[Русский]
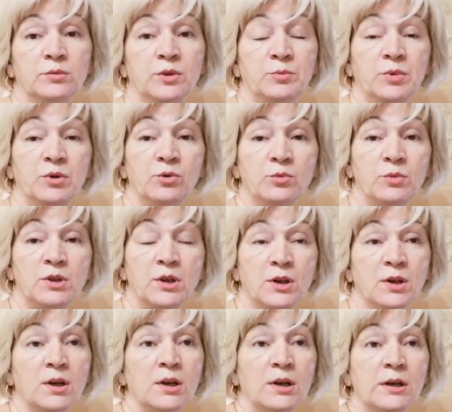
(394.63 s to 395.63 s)
Теперь у
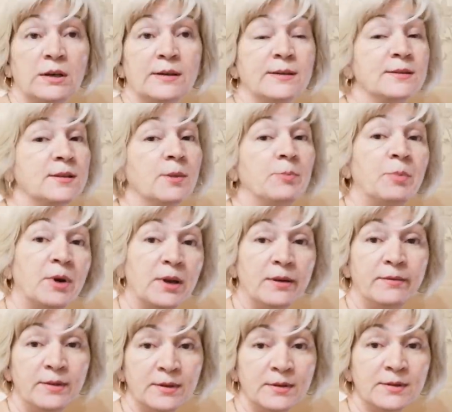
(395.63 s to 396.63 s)
меня
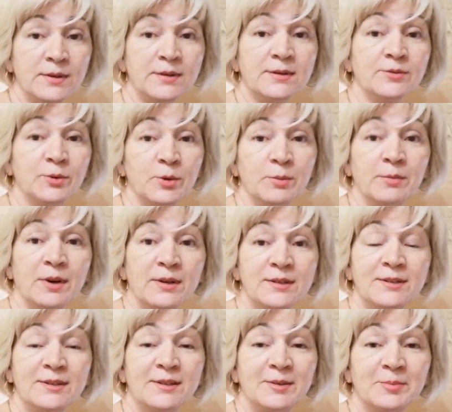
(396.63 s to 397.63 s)
запоявился свой
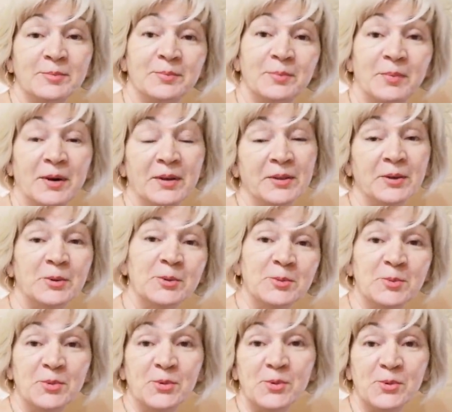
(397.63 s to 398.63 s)
мастер по
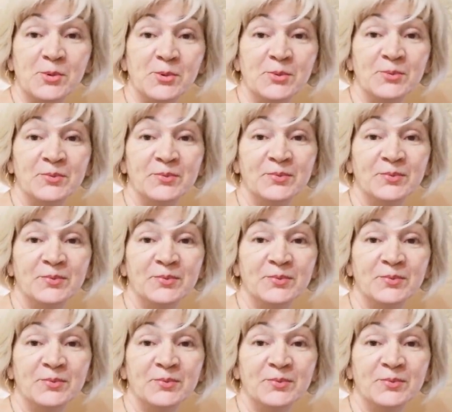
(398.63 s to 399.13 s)
ноутбуку.